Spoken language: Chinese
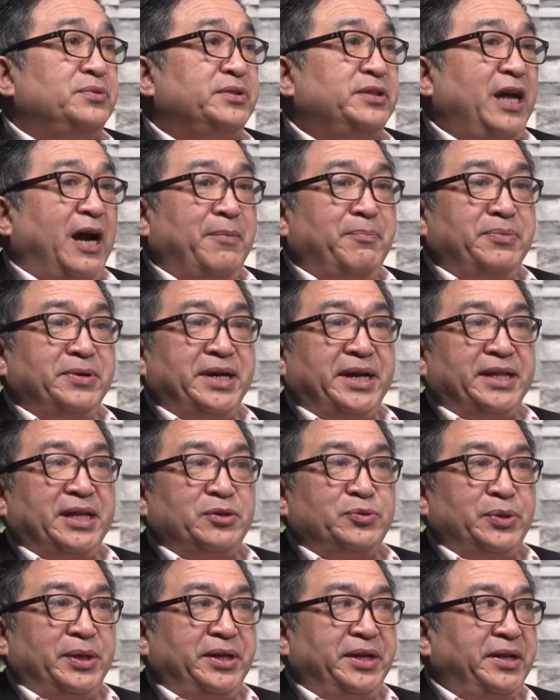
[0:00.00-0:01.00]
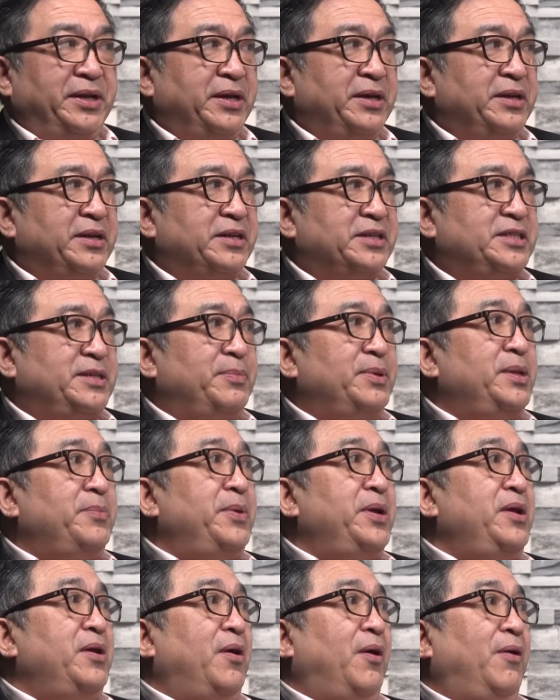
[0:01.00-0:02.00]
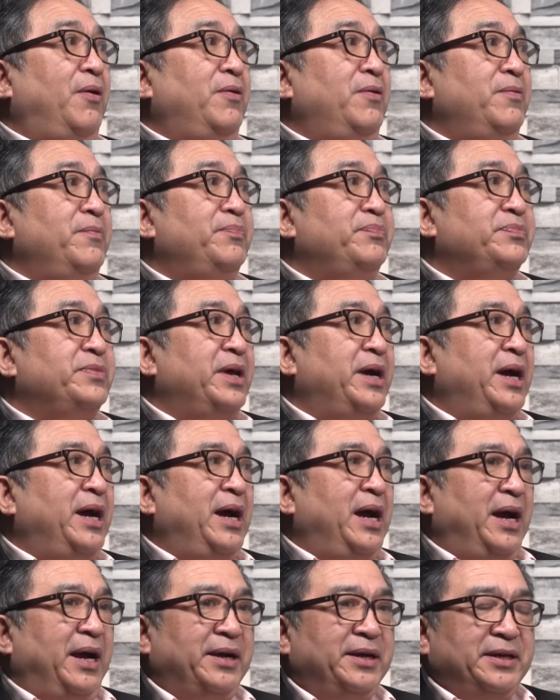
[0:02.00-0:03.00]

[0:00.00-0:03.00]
党不给他权力，什么都没有。啊，